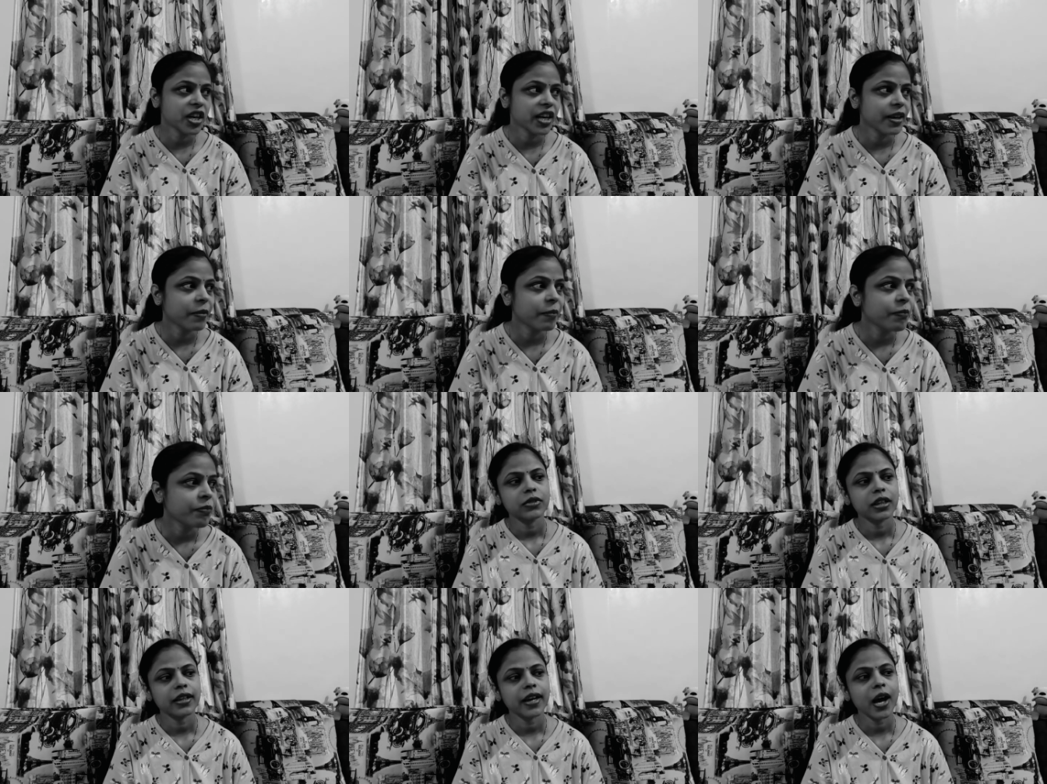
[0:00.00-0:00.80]
चाहिए
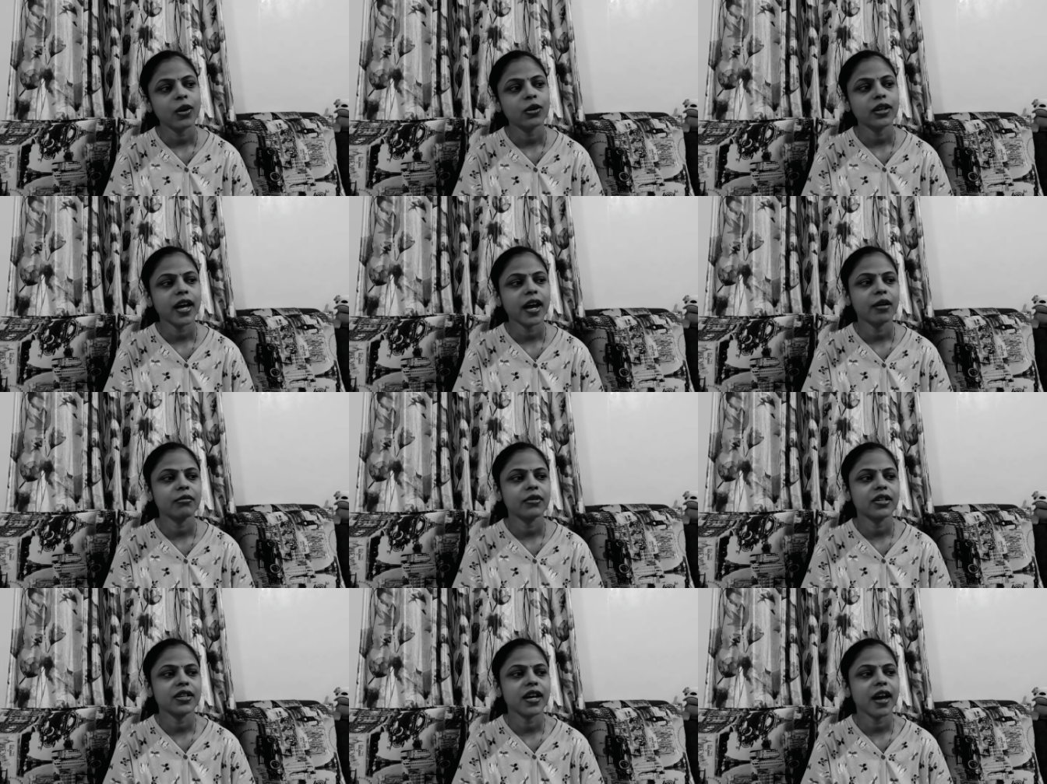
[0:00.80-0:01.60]
क्या होता है
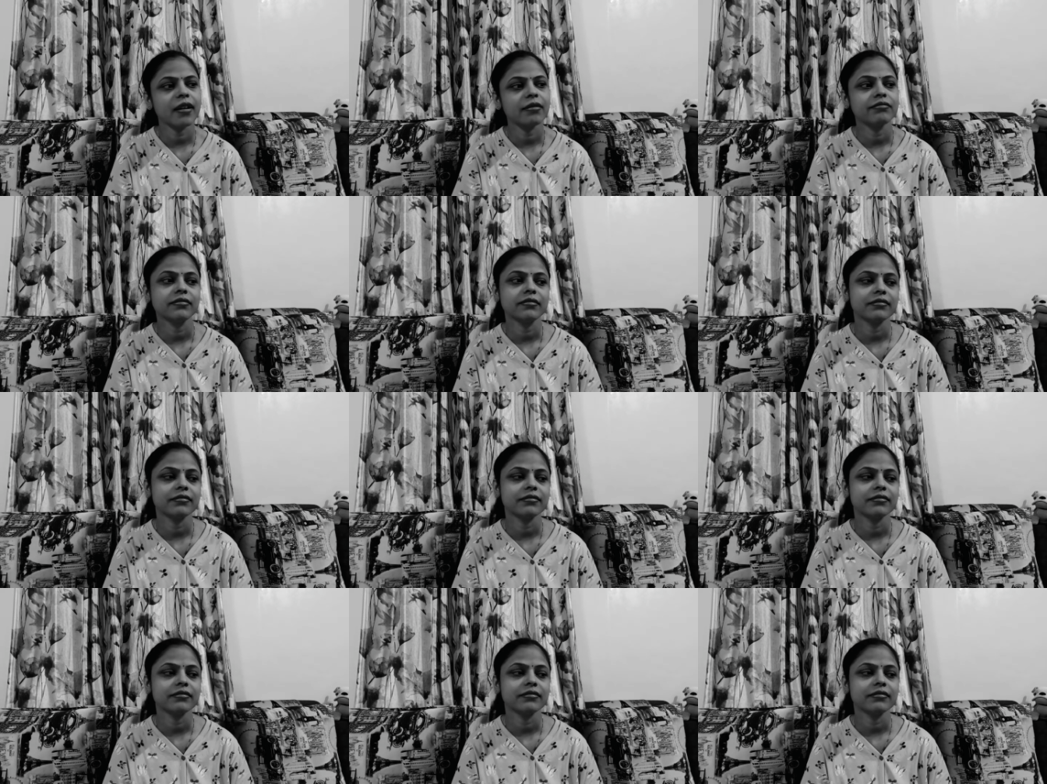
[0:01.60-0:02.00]
हमेशा